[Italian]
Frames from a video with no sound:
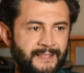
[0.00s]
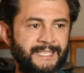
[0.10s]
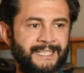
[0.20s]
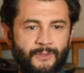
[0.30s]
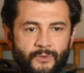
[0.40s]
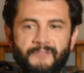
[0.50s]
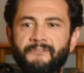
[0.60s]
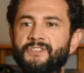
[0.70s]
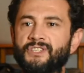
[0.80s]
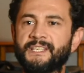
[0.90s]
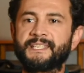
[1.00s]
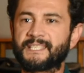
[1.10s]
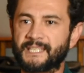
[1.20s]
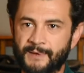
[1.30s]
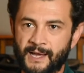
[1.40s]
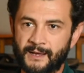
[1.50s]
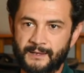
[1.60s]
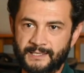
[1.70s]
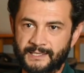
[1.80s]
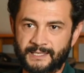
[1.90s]
essendo difficilissima,
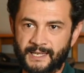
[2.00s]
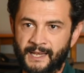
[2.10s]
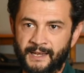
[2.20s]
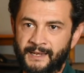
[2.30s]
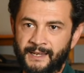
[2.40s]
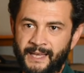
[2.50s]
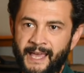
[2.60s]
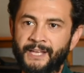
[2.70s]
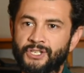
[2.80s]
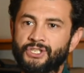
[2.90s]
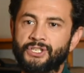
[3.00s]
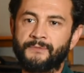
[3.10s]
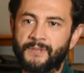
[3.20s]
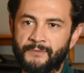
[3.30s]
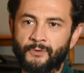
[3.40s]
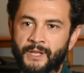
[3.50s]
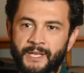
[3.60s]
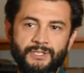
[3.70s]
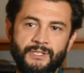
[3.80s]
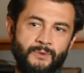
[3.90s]
se ne esci vivo,
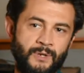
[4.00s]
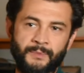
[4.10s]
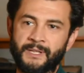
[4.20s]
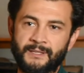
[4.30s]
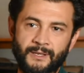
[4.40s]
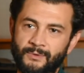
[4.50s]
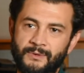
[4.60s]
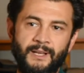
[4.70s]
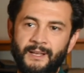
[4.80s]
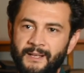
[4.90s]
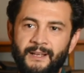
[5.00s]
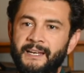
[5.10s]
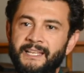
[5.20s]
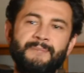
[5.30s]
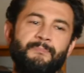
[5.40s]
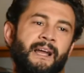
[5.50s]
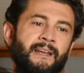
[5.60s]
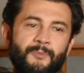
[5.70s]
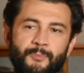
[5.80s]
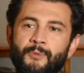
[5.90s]
ne esci sicuramente con le
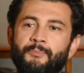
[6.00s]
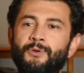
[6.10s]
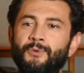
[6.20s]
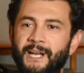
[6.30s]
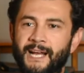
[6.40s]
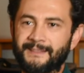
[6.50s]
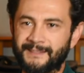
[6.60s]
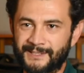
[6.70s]
spalle un po' più grandi.